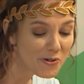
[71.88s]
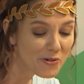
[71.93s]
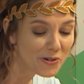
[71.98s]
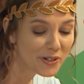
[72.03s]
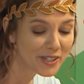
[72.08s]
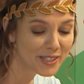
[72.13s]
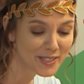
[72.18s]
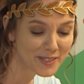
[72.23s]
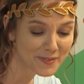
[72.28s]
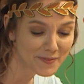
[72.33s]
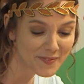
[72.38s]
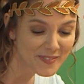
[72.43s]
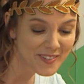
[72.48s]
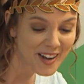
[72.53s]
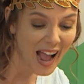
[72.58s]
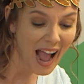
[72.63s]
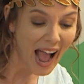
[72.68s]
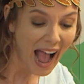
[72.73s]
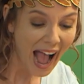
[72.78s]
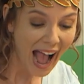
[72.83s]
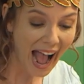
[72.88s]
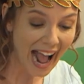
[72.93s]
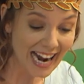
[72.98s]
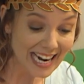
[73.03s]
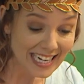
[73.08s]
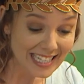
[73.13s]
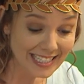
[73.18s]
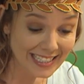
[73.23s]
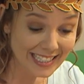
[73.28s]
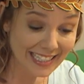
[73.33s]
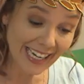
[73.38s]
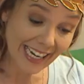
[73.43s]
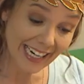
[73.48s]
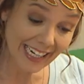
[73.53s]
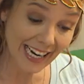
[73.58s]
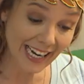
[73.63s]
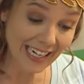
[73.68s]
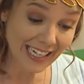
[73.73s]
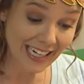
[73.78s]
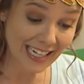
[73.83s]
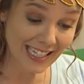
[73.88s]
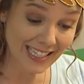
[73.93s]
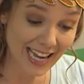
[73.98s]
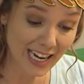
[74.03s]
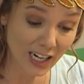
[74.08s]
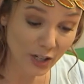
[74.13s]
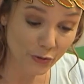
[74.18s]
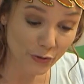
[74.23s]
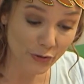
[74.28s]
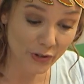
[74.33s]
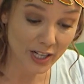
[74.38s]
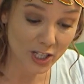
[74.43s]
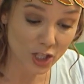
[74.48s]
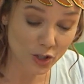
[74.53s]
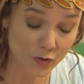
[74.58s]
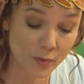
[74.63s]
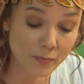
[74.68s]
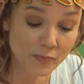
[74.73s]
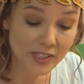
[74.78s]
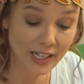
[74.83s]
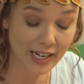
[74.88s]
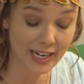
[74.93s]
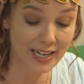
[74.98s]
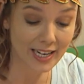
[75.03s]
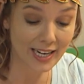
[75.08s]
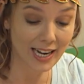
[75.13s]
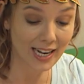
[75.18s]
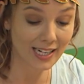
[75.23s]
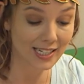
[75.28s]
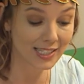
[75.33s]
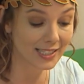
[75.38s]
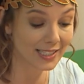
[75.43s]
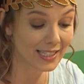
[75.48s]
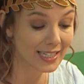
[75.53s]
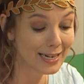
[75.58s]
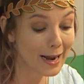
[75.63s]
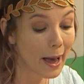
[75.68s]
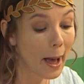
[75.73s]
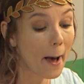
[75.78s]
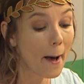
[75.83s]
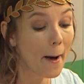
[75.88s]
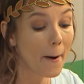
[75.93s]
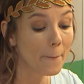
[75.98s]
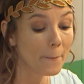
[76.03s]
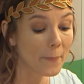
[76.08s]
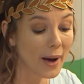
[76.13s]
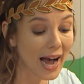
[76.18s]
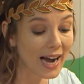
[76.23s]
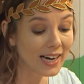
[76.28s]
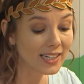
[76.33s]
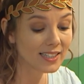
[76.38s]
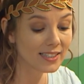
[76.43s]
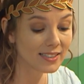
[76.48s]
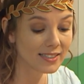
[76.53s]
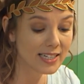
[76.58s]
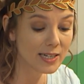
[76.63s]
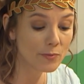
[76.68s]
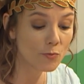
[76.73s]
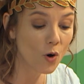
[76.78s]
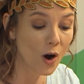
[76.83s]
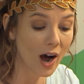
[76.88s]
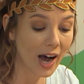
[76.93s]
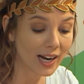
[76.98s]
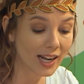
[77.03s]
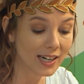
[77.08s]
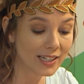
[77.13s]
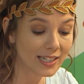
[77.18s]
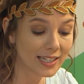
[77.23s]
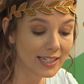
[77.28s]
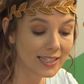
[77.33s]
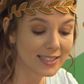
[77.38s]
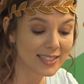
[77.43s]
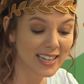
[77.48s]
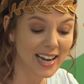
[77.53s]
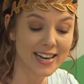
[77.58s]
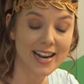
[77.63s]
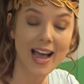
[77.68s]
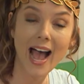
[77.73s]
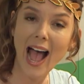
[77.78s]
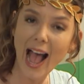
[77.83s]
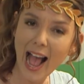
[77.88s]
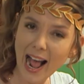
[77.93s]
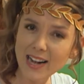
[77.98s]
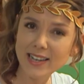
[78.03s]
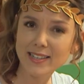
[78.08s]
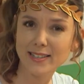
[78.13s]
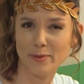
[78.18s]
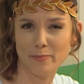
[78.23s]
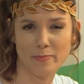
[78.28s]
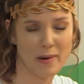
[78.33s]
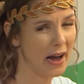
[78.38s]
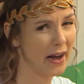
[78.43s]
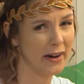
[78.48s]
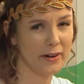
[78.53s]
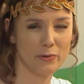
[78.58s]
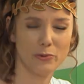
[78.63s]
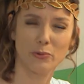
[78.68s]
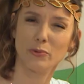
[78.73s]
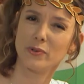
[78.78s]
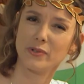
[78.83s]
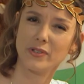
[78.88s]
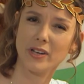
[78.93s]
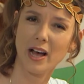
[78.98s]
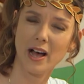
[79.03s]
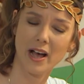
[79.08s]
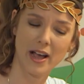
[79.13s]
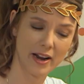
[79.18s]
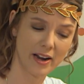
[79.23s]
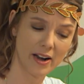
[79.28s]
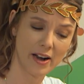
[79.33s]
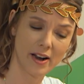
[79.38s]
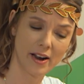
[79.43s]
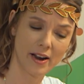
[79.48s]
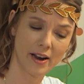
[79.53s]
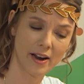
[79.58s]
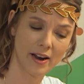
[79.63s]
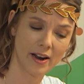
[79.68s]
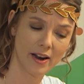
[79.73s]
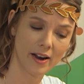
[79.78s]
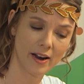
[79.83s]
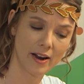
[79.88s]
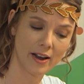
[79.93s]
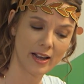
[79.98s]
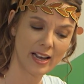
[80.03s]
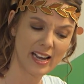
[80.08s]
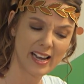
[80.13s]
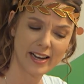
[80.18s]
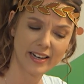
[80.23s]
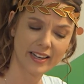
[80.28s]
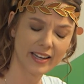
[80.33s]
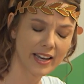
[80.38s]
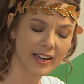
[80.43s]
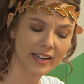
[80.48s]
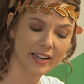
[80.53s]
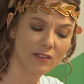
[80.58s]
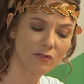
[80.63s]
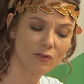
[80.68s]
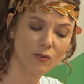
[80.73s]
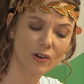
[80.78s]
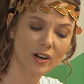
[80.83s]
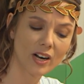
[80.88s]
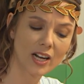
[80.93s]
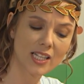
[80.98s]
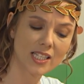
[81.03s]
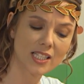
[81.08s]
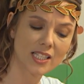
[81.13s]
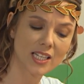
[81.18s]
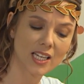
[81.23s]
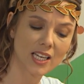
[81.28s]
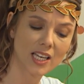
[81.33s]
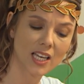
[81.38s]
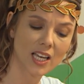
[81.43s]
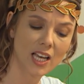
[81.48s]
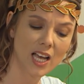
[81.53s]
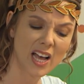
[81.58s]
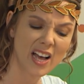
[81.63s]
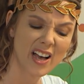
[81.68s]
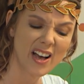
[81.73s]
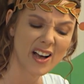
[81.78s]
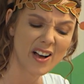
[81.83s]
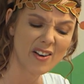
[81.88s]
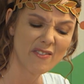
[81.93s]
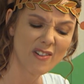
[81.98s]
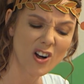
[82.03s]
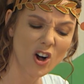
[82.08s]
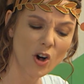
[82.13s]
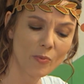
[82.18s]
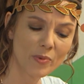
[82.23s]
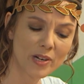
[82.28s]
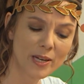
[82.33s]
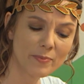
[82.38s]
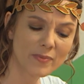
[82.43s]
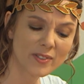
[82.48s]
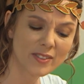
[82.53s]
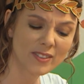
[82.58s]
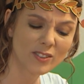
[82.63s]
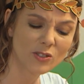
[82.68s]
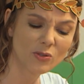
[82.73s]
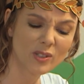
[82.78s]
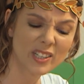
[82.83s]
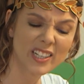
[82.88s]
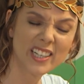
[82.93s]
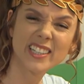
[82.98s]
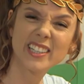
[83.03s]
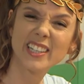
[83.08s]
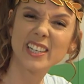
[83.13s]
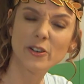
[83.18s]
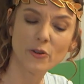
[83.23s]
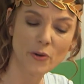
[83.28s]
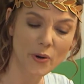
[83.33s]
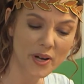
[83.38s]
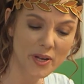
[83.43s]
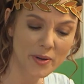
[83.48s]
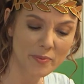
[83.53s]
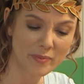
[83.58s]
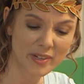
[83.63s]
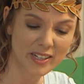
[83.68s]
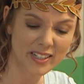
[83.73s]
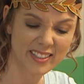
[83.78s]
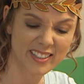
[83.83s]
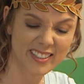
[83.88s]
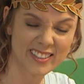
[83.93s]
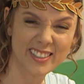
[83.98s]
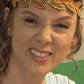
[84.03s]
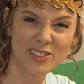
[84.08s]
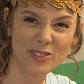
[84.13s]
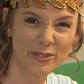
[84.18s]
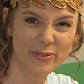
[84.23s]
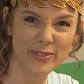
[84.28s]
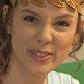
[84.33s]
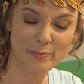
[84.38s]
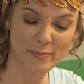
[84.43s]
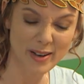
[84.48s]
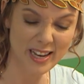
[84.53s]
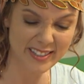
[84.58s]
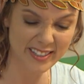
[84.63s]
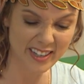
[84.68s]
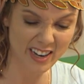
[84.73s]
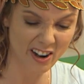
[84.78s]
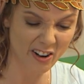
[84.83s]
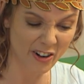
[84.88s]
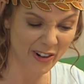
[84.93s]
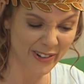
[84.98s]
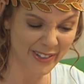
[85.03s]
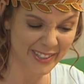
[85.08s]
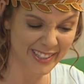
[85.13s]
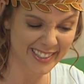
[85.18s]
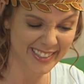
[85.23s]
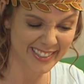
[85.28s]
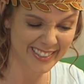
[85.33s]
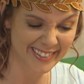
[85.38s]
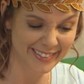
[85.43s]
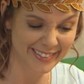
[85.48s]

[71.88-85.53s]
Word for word: cool. Als die Kinder ihre Sachen für das Schwimmtraining anziehen, packt Timo allerdings seine alte Badehose ein. Kiki wundert sich. Warum nimmst du nicht die neue mit? Die sieht doch viel besser aus.